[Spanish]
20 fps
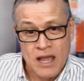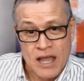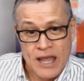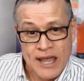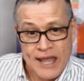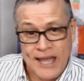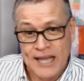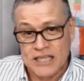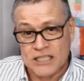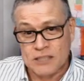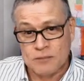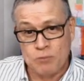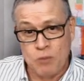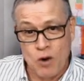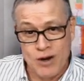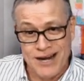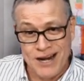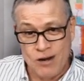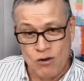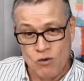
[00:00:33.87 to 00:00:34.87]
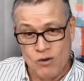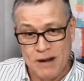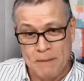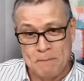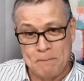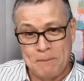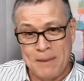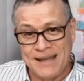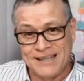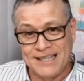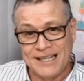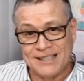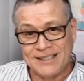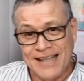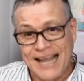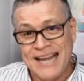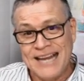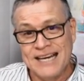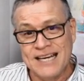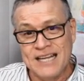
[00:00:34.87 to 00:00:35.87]
exponen un empate
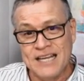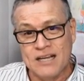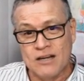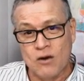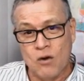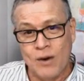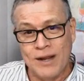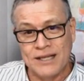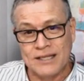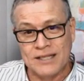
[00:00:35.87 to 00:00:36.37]
técnico